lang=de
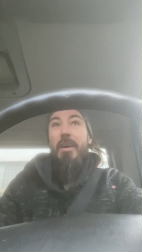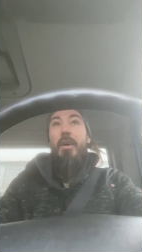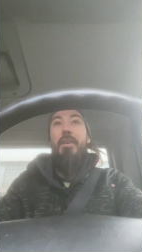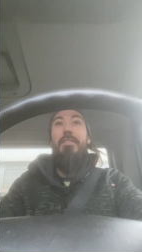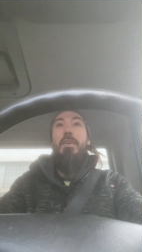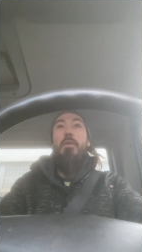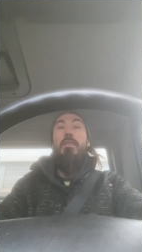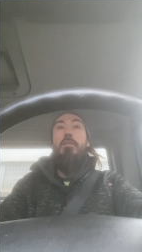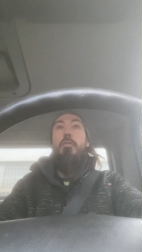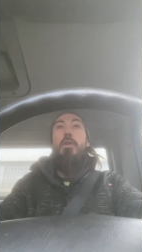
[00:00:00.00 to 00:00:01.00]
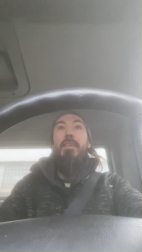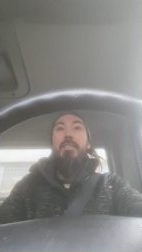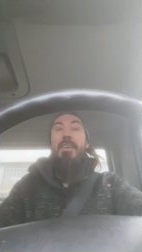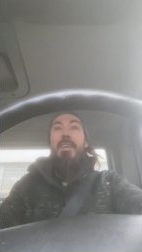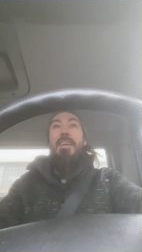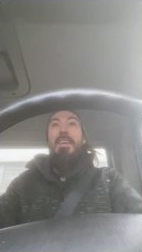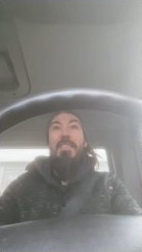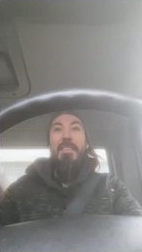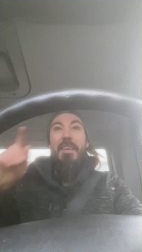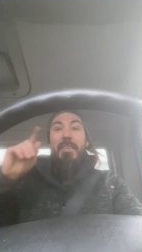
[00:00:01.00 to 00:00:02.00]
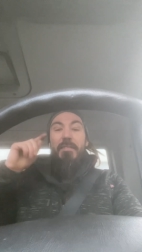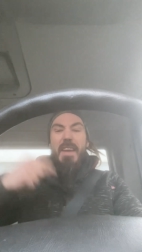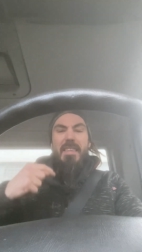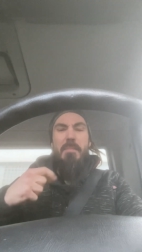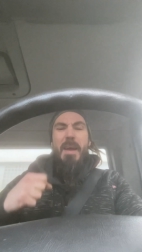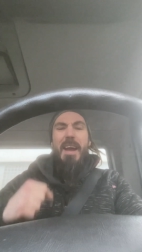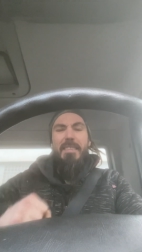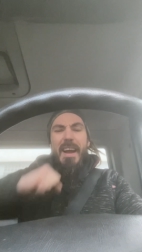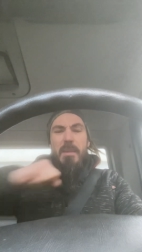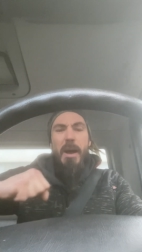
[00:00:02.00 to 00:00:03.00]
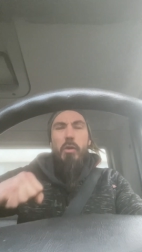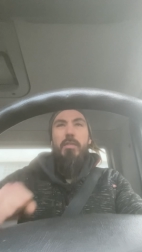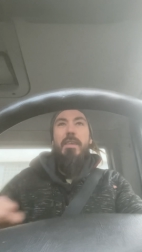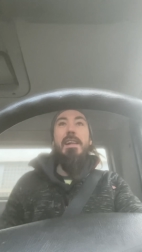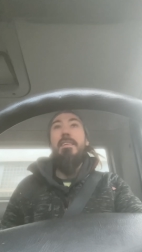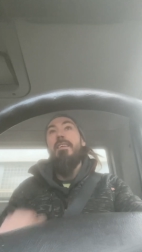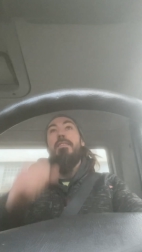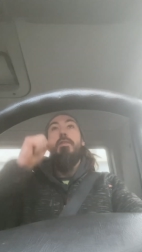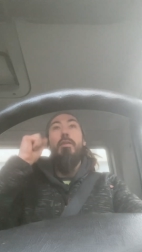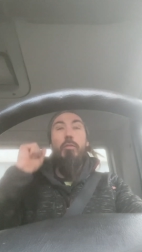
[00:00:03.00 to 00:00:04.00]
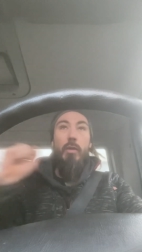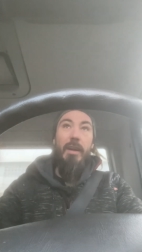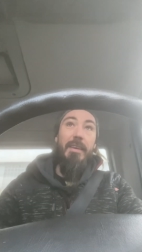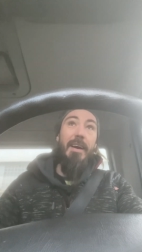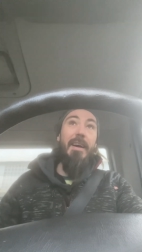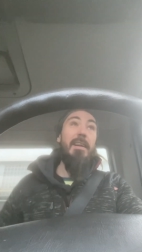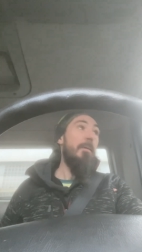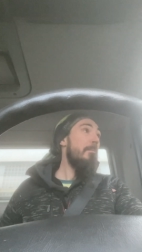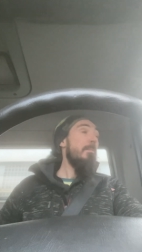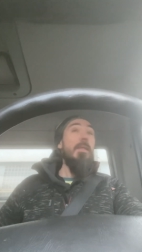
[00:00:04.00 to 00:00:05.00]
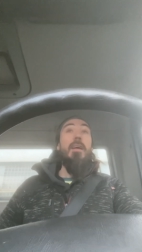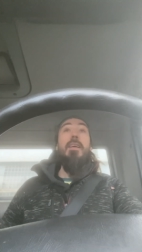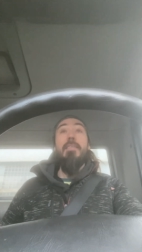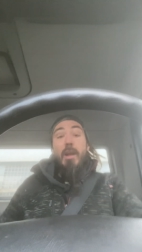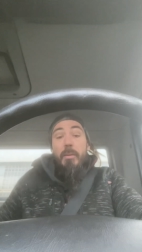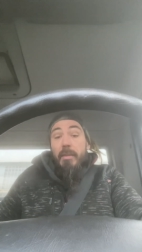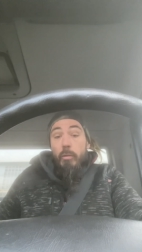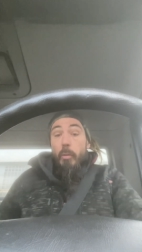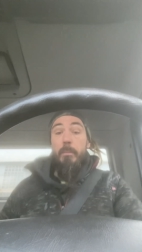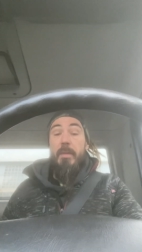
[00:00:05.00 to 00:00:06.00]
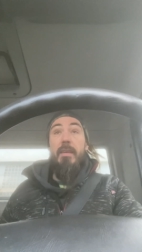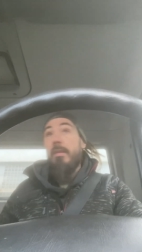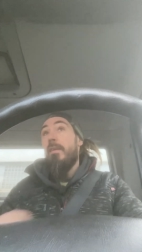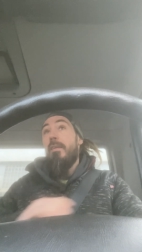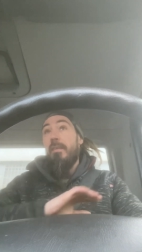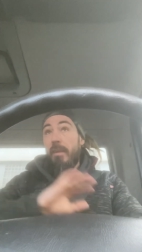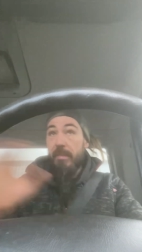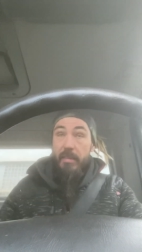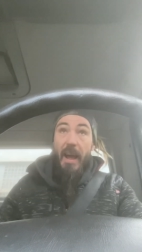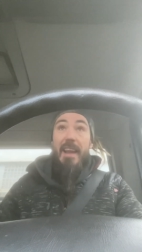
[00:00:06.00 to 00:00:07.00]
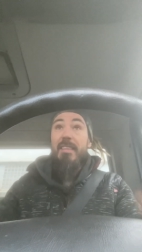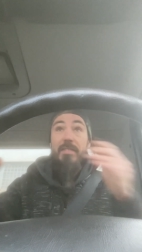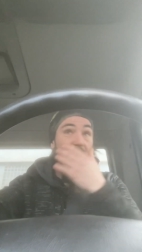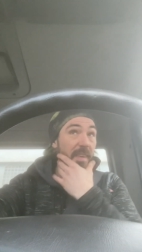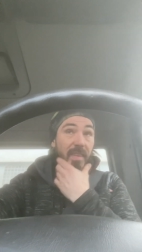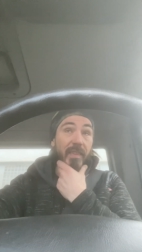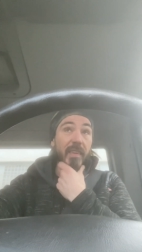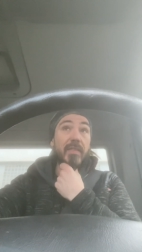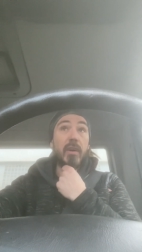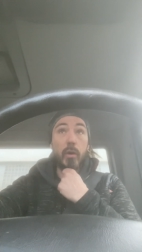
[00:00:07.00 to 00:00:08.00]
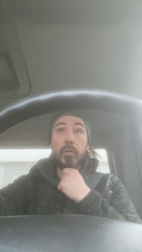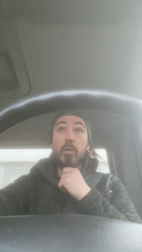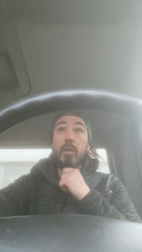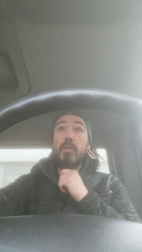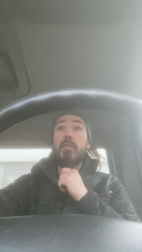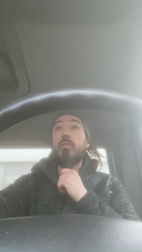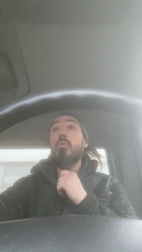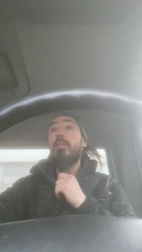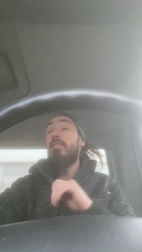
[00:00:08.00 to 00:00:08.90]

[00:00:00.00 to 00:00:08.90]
Und wenn du das Gefühl hast, wir sind mehr, deine Meinung zählt nicht, wirst du radikal. Ich glaube das so. Es ist alles wichtig, was wir Konstruktives tun.